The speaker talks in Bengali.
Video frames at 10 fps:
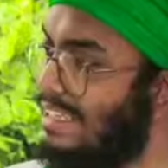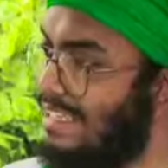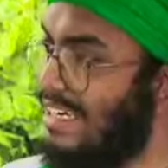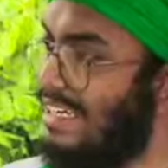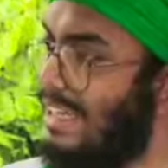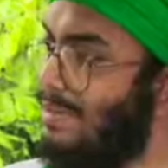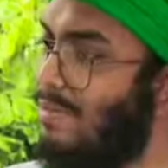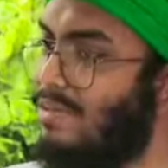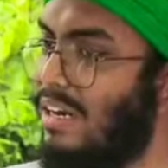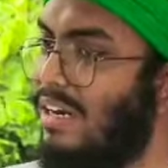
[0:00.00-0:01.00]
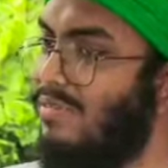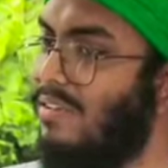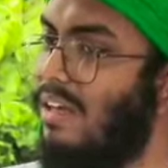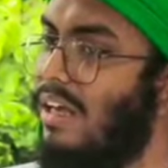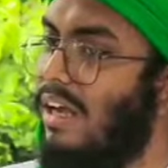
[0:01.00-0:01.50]
হাদিসের কিতাবে
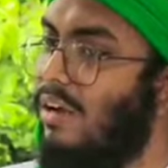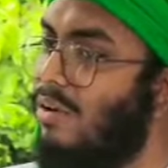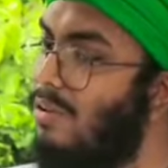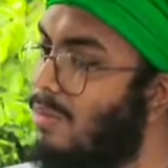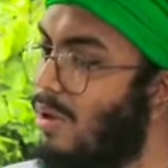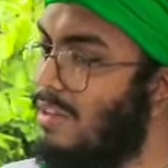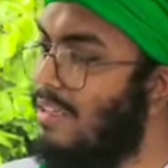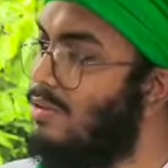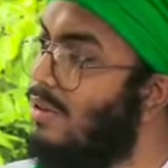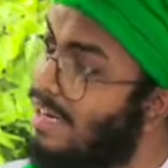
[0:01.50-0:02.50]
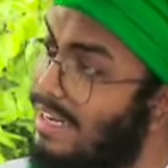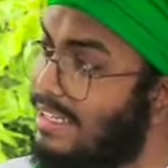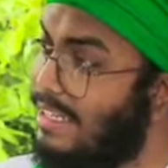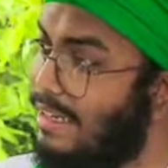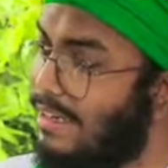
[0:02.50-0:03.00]
গণ মহাদ্দিসগণ লিখে
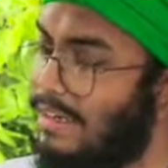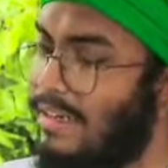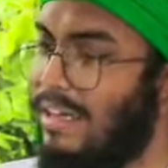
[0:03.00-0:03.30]
যেতেন